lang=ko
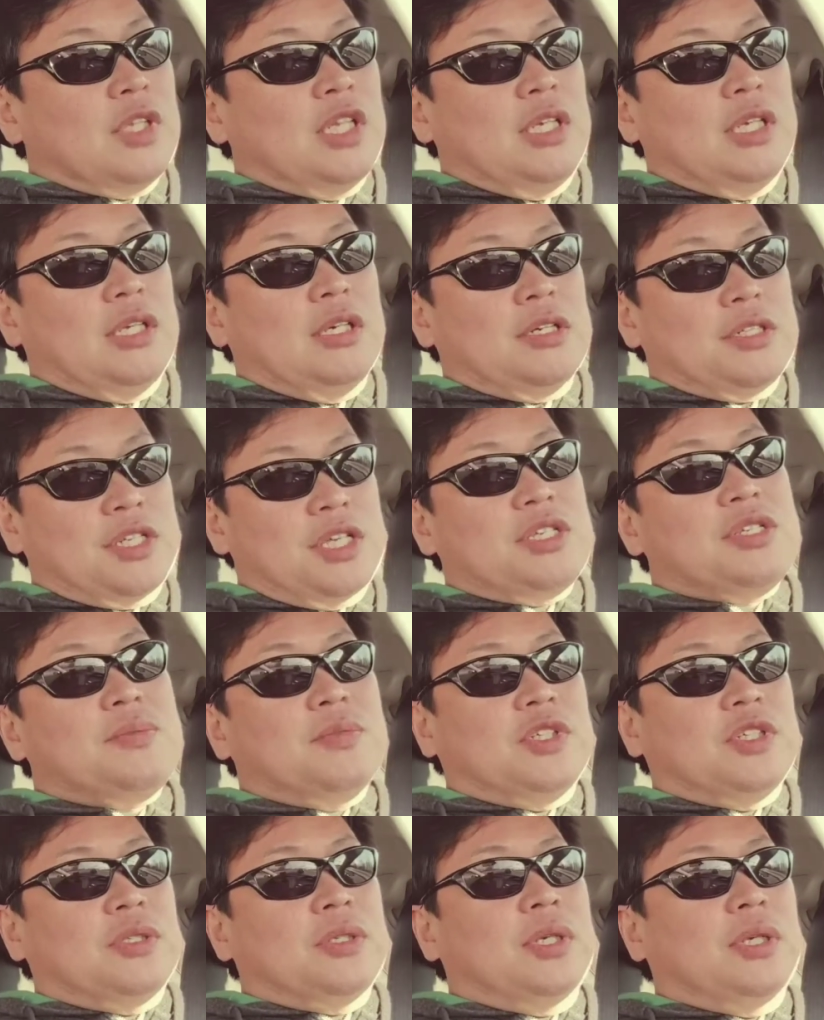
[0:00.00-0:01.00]
이
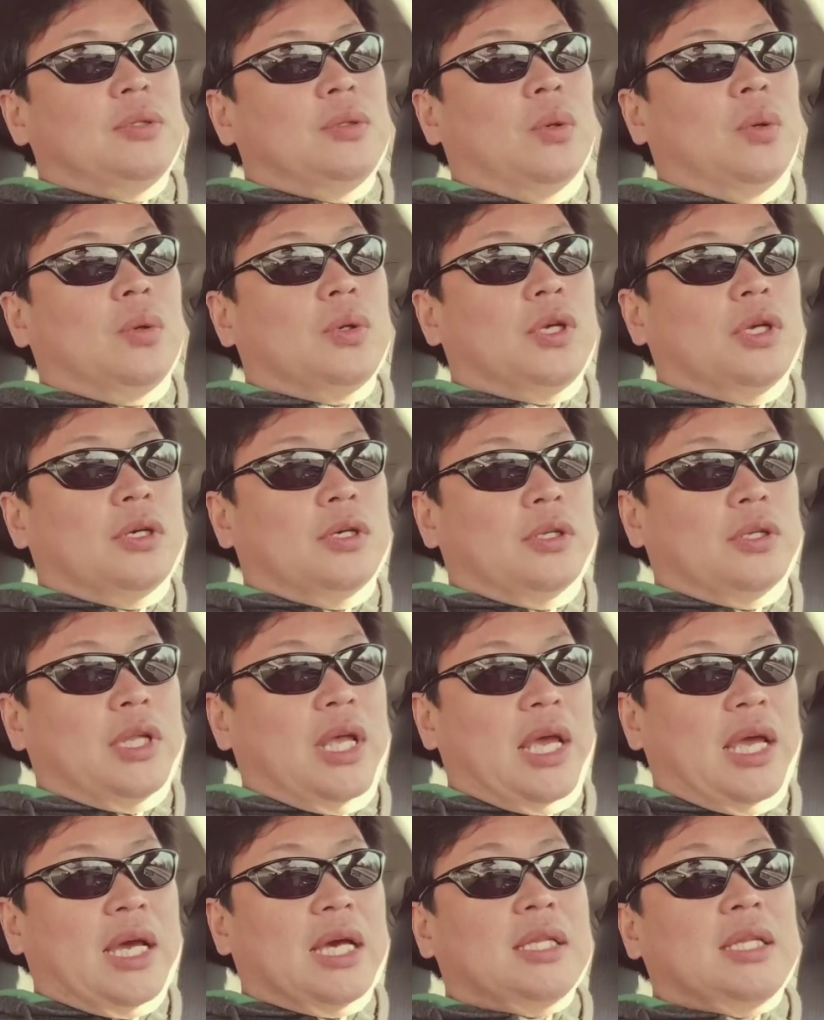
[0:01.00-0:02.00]
어세스먼트에
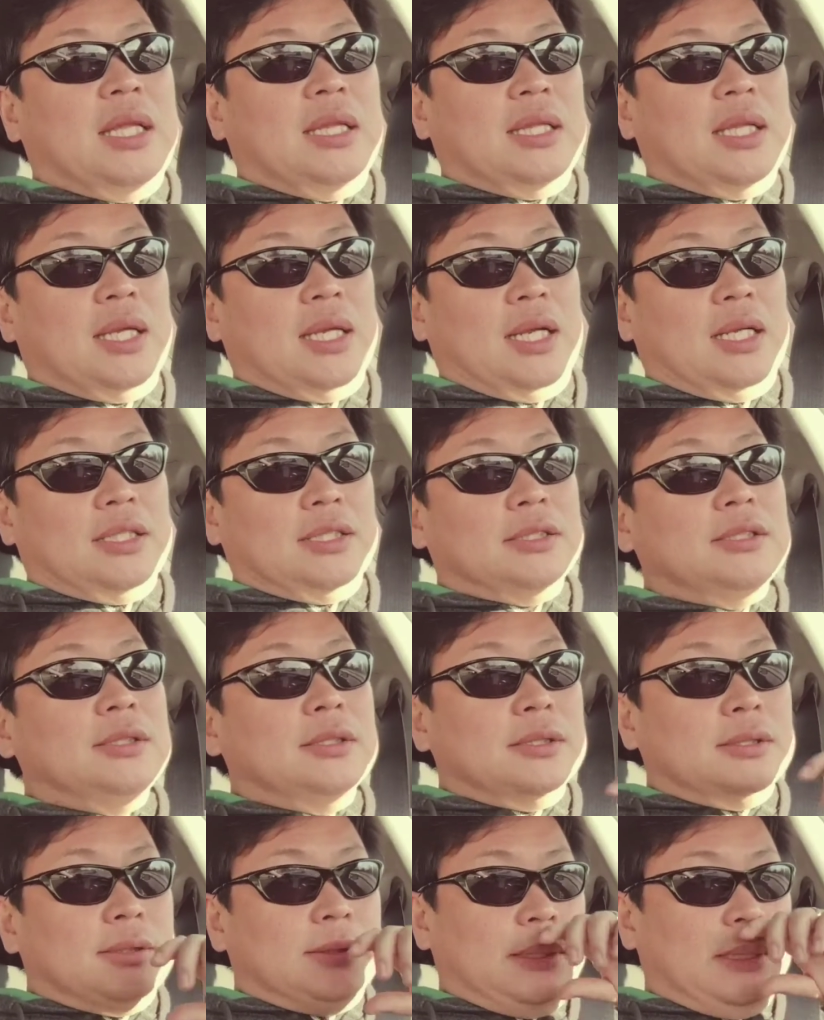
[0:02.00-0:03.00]
녹여내야 된다라는
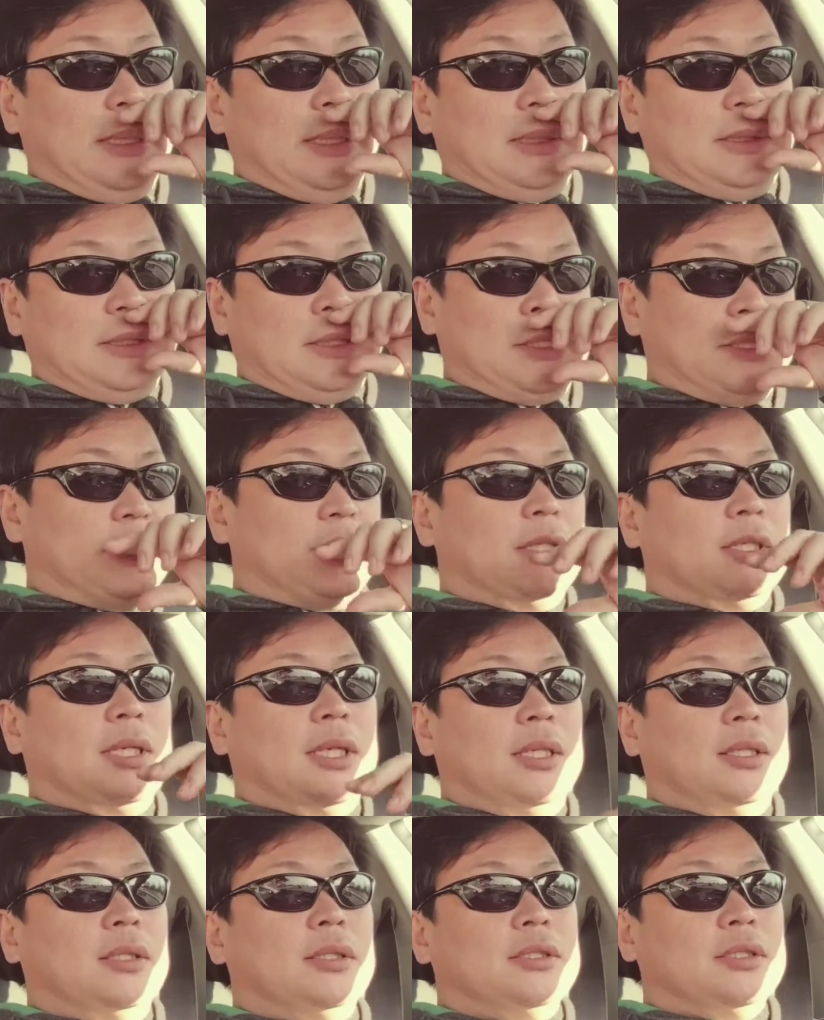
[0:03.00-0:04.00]
네,
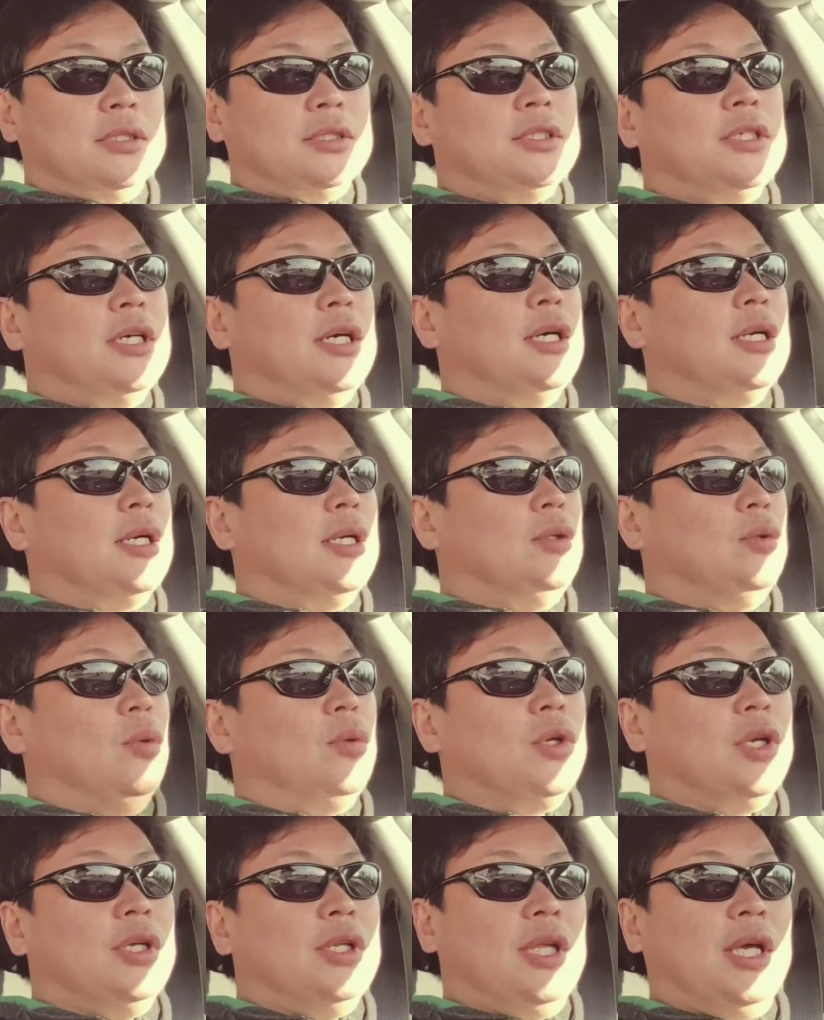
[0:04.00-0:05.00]
특정에 특정하게
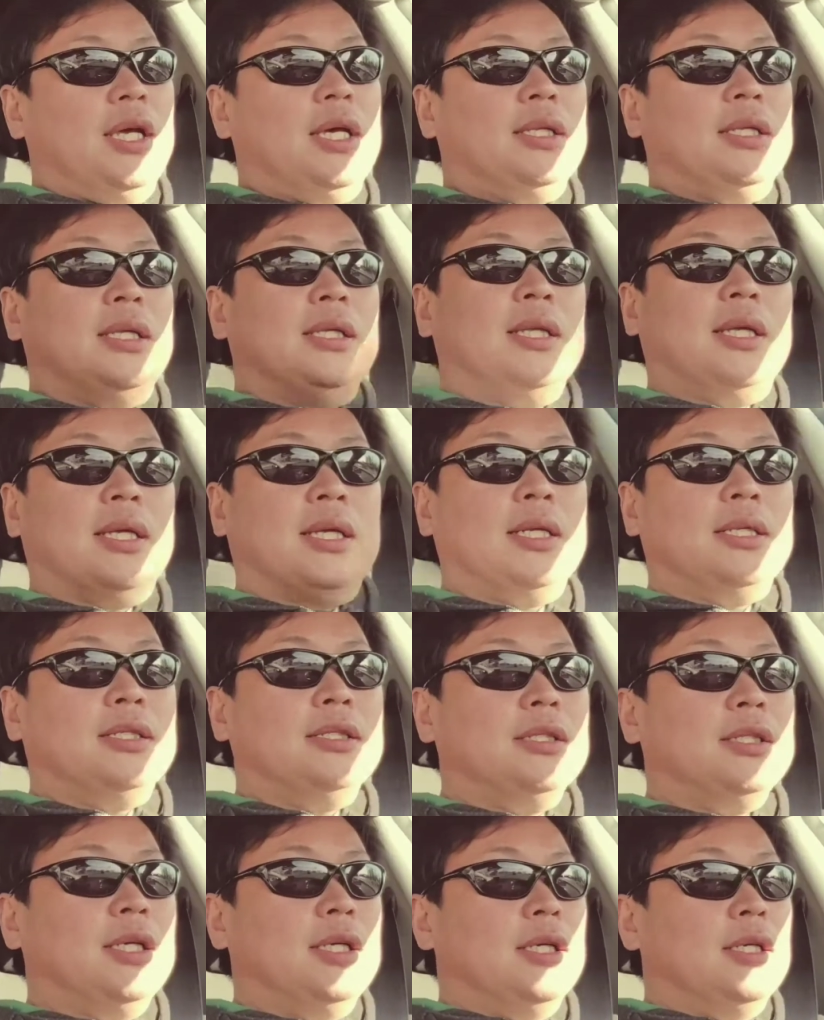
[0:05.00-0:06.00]
녹여내야
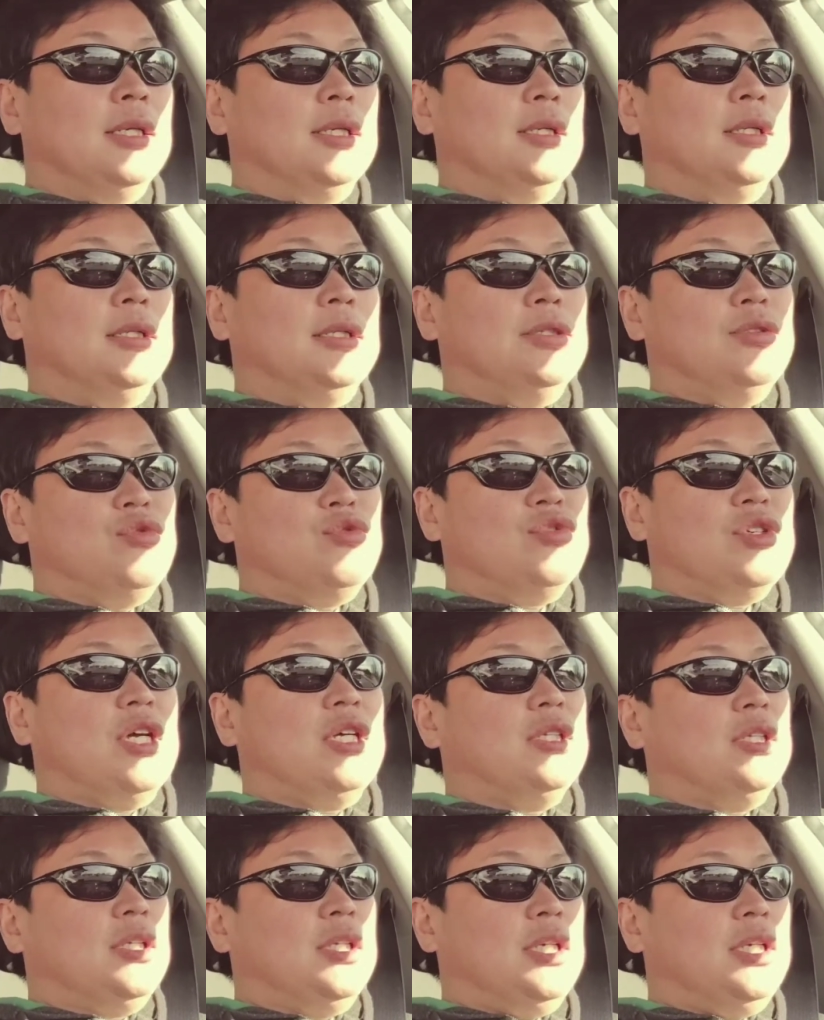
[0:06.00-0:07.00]
된다라는 그런
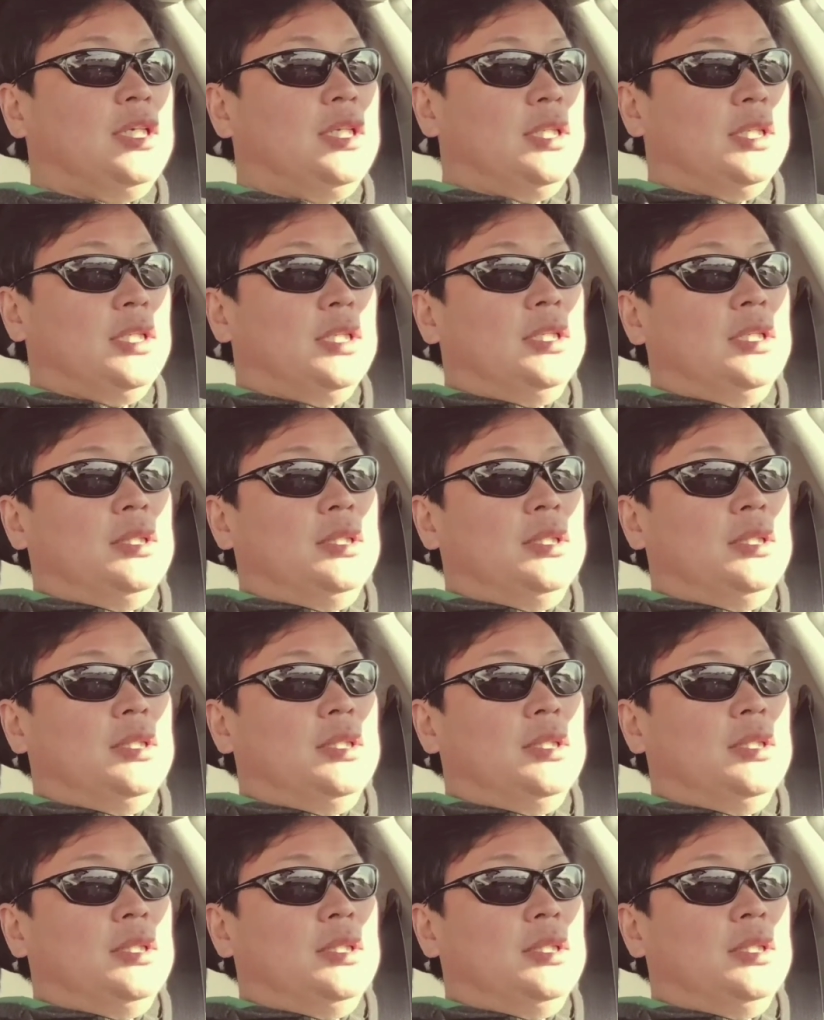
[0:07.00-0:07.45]
주장들이